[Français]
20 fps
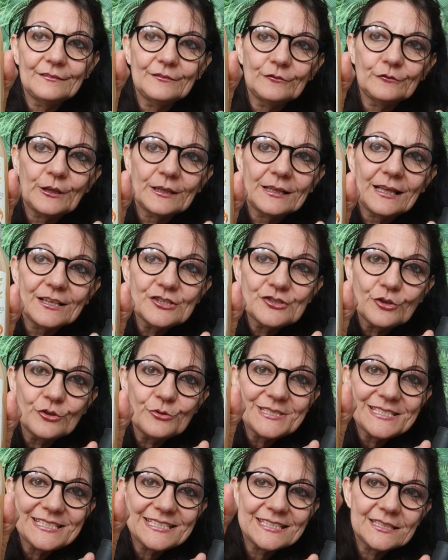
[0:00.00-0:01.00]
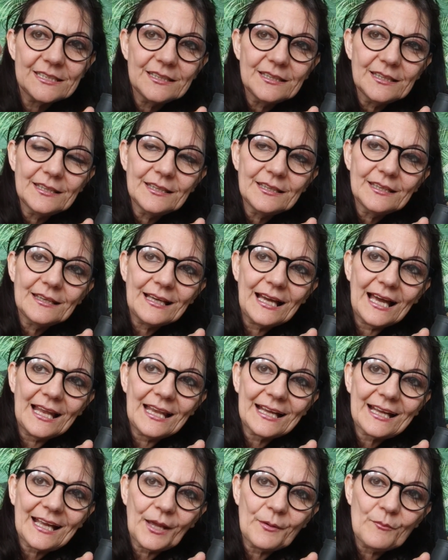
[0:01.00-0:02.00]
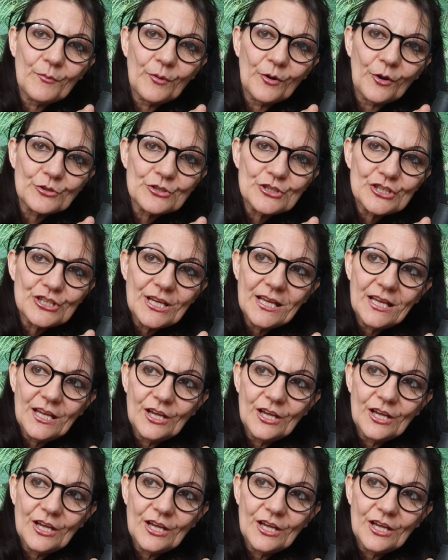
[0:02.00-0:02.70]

Voilà, celui-ci à la crème blanche.